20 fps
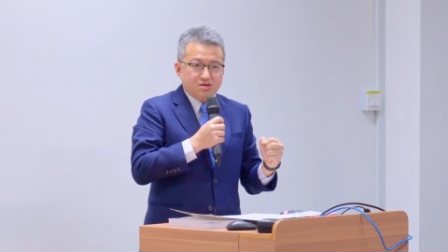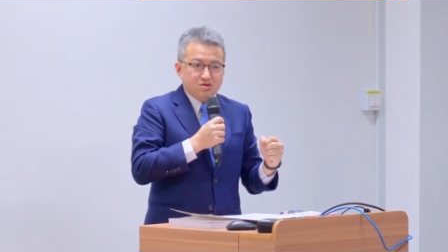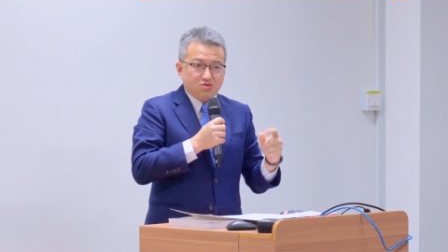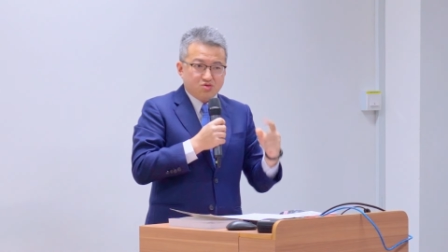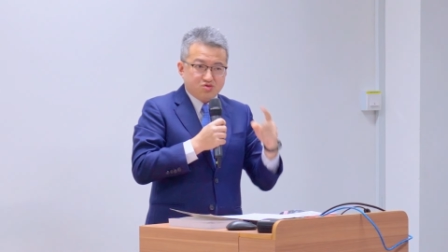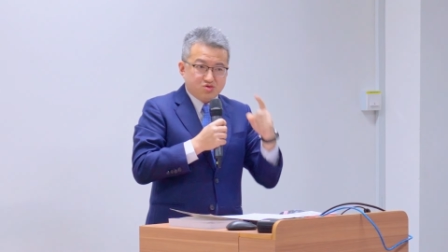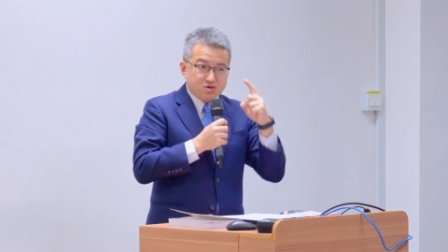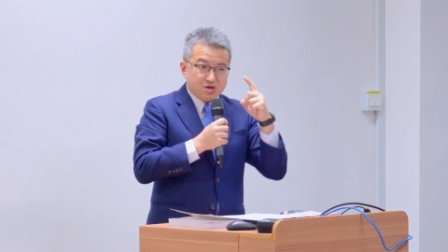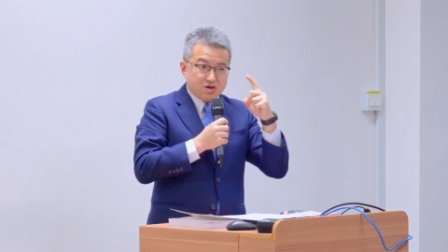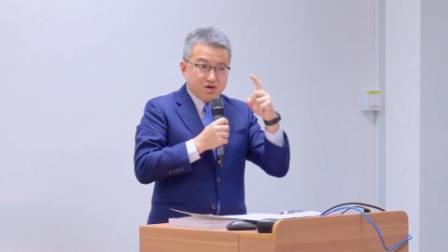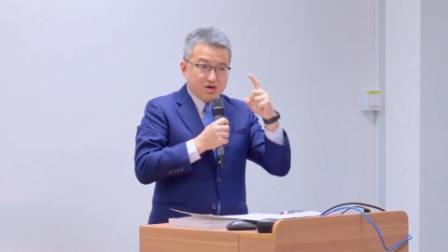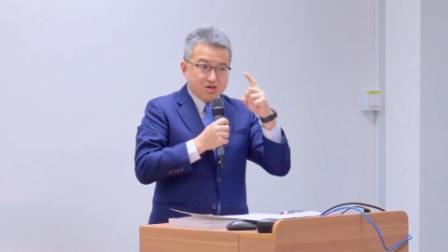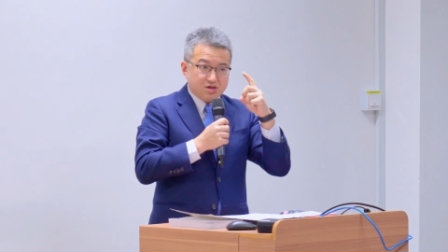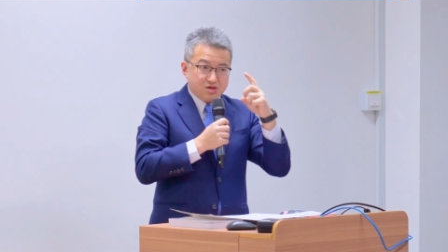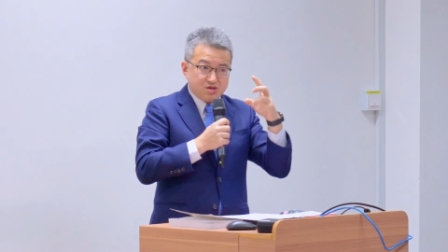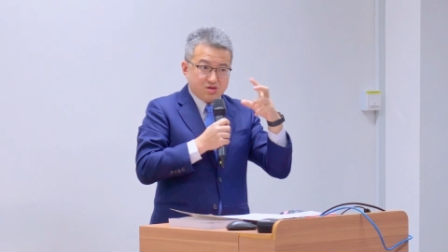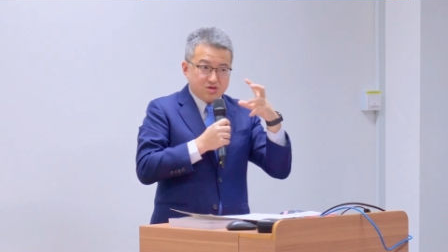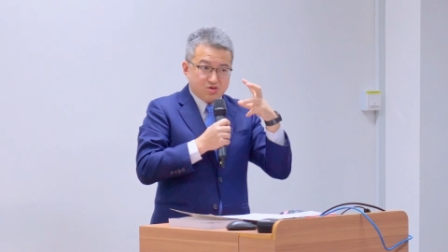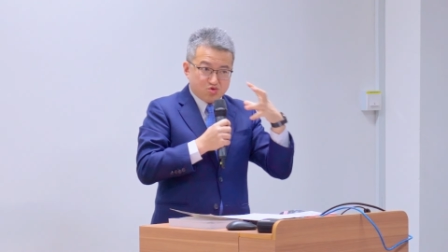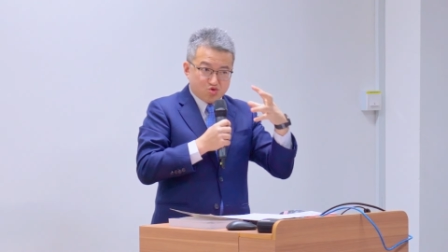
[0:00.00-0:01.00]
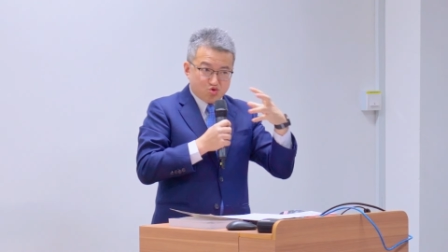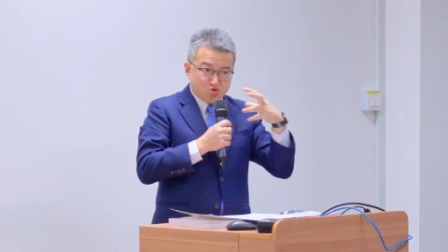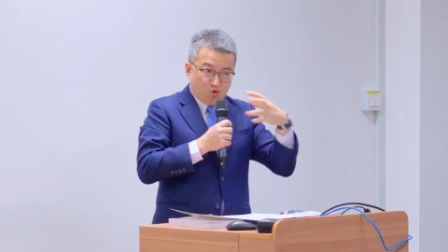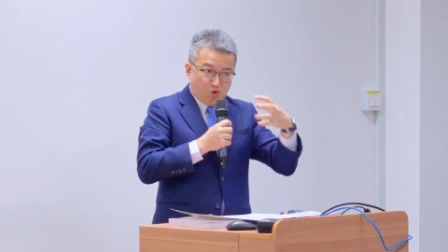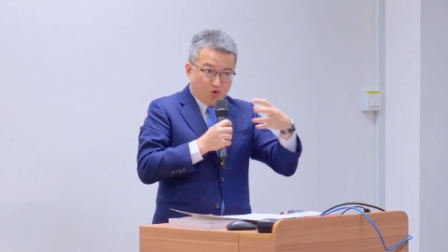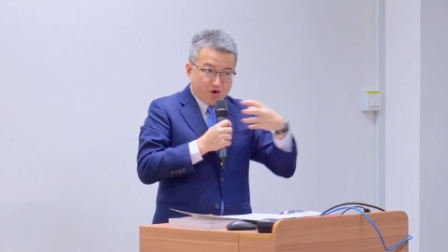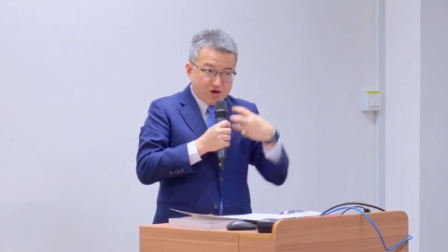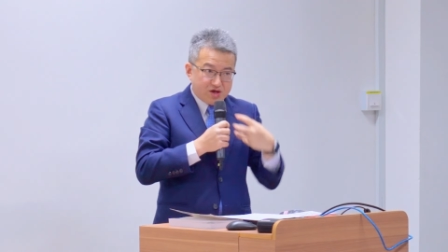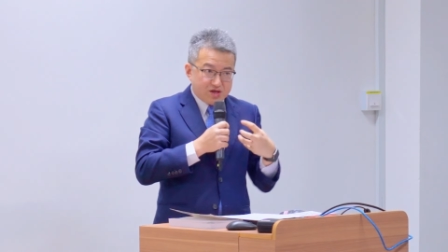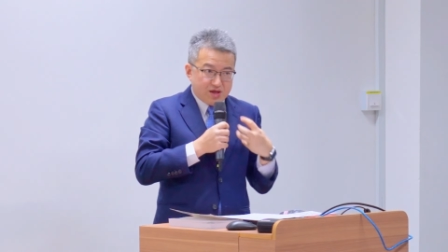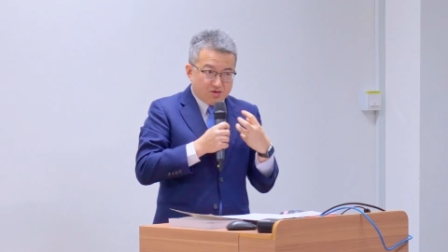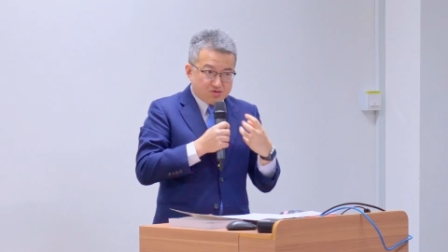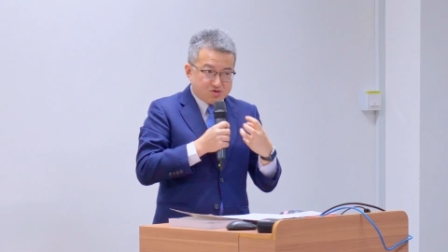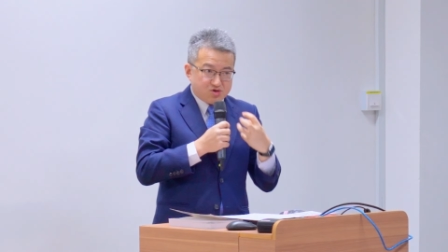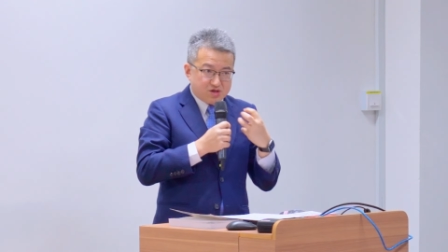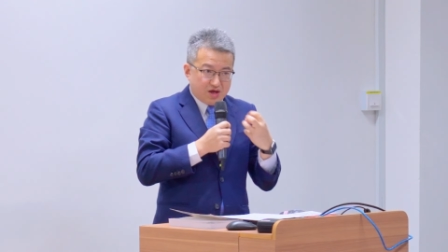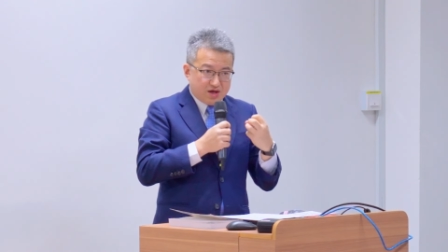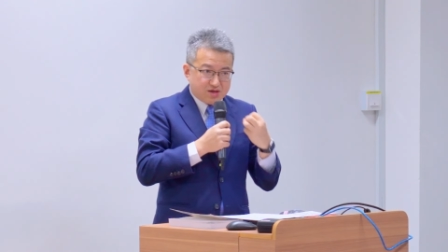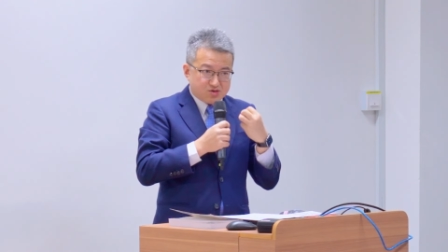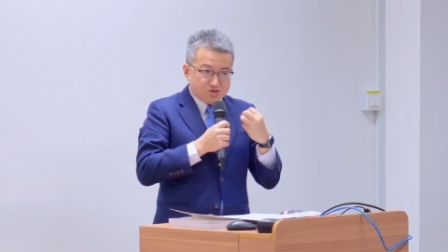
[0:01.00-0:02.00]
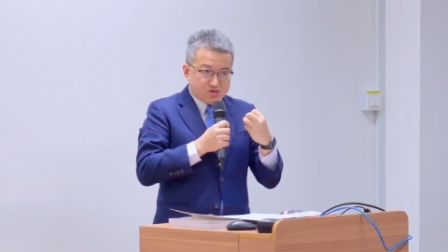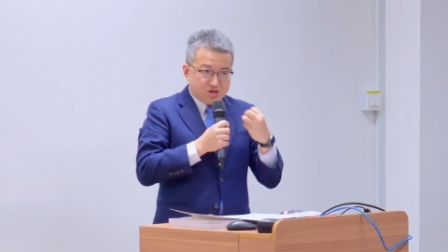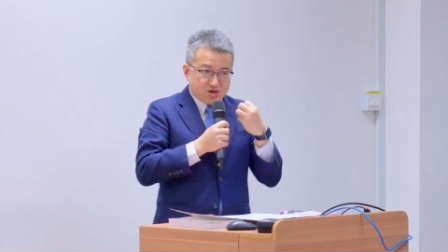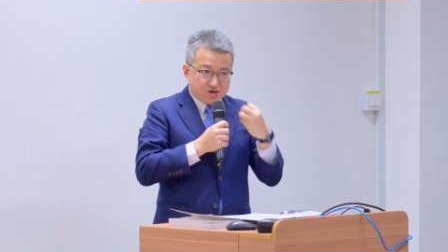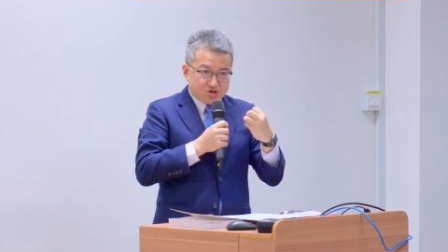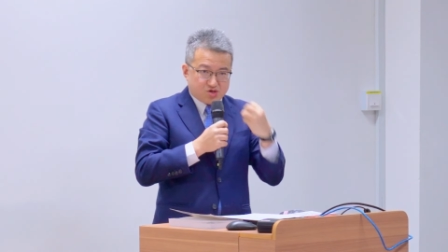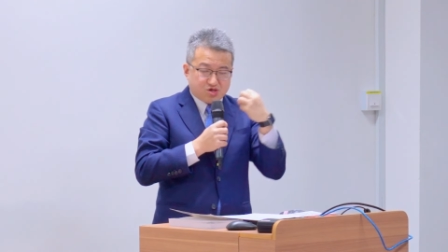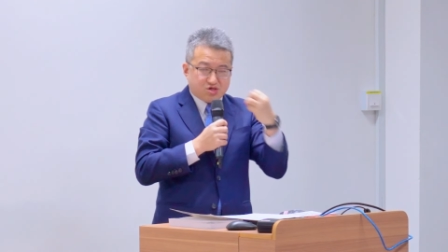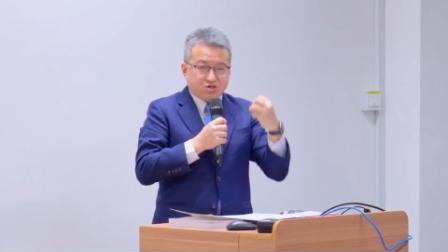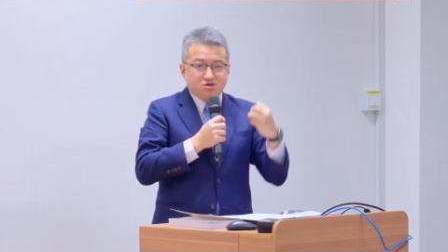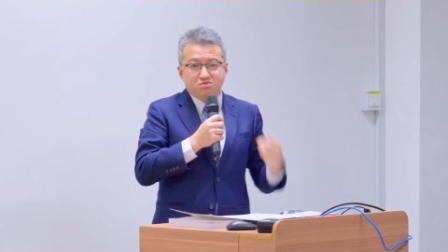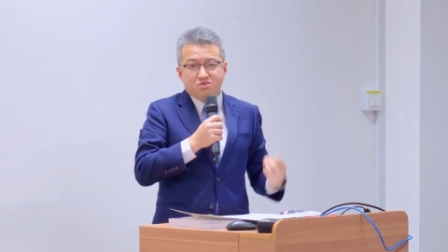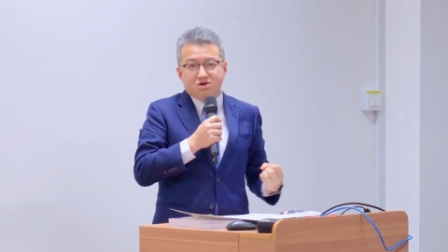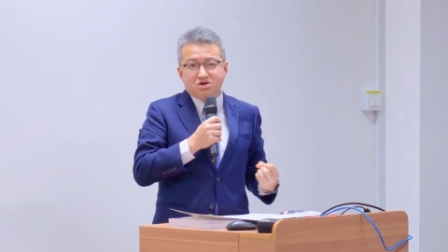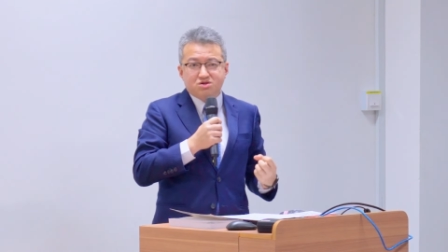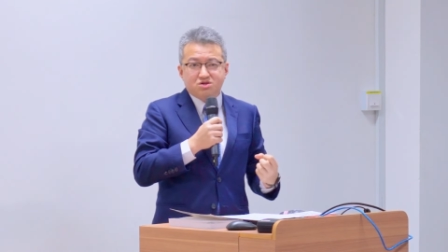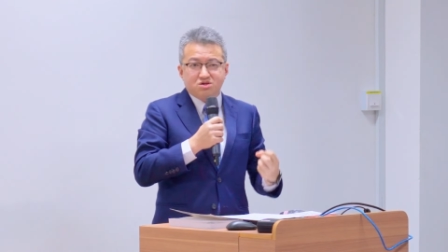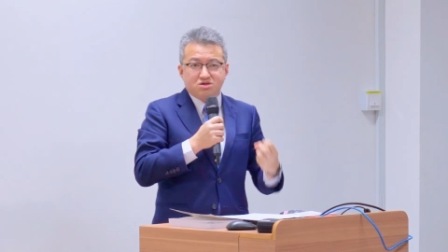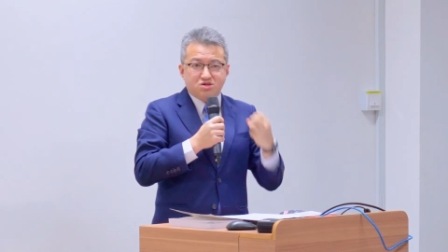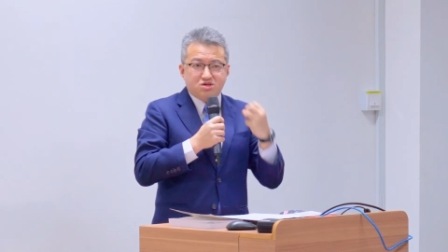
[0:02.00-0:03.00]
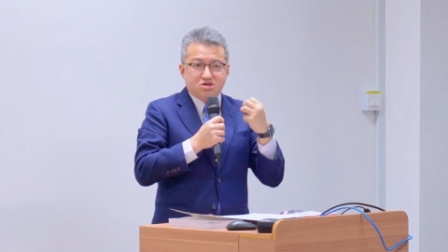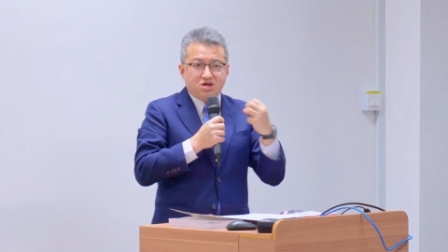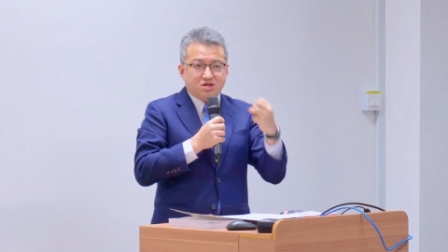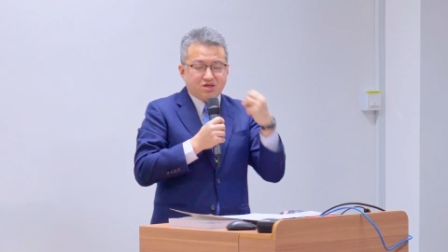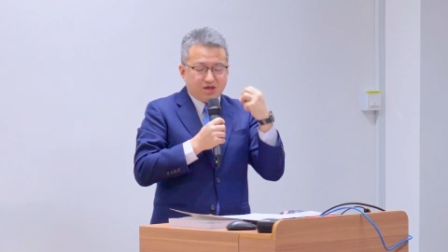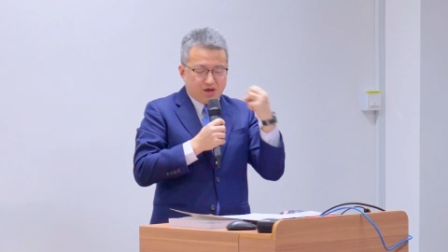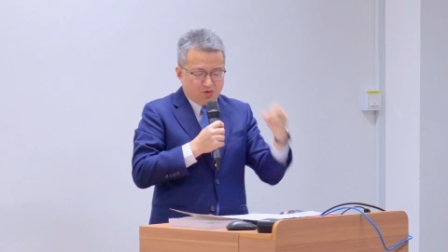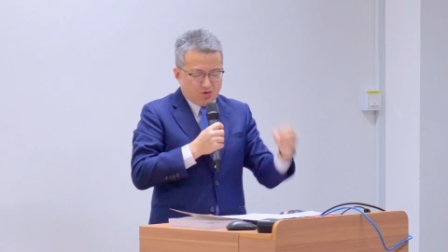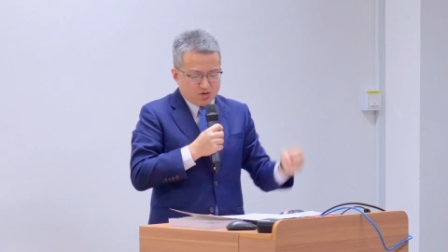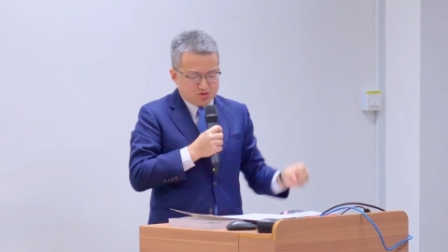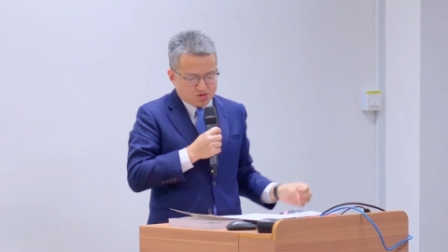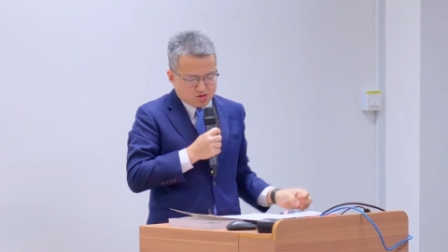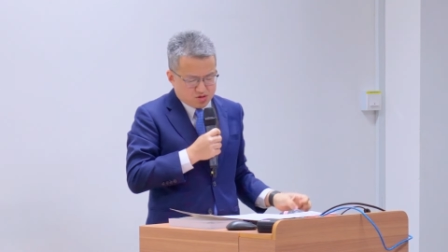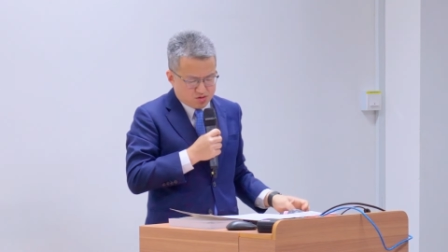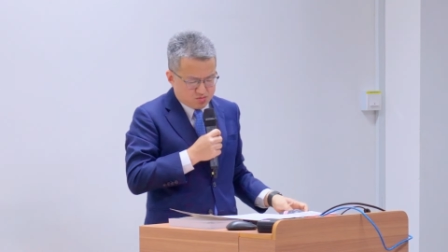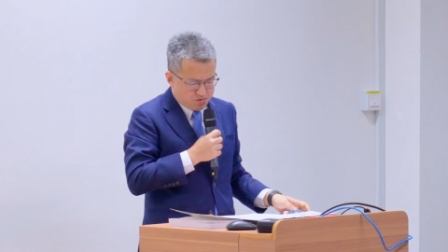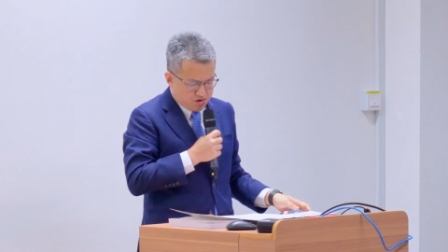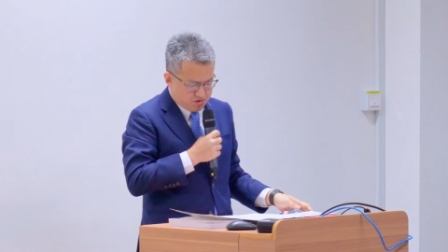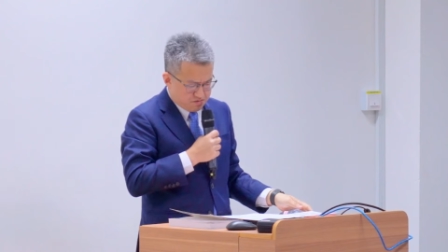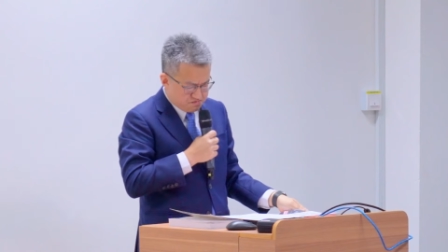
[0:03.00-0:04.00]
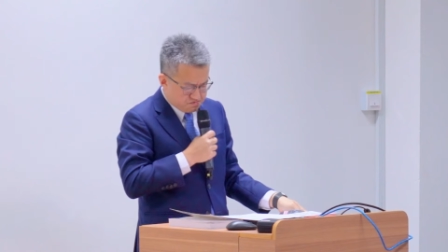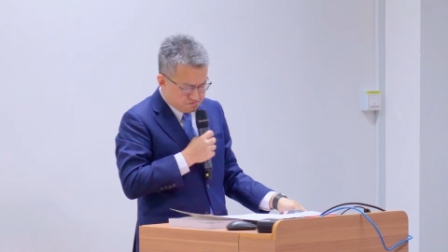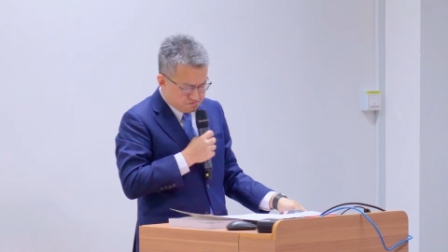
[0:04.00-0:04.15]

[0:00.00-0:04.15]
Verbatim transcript: 我觉得可能回到去，他那个使命是现代化的使命。